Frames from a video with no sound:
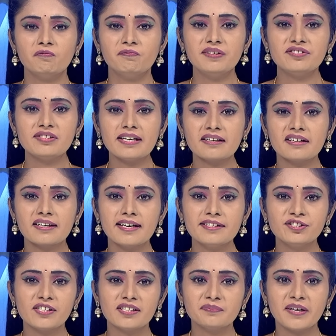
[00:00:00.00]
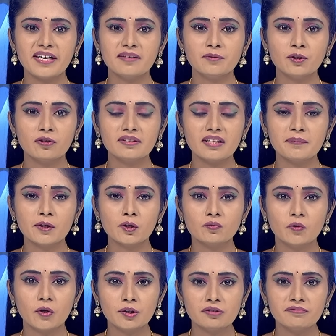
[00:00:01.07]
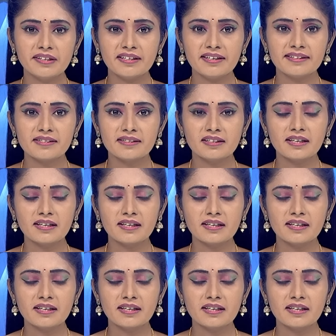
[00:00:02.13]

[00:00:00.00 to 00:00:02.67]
విశాఖ కంచరపాలెంలో తమకు ఓటు వేయలేదన్న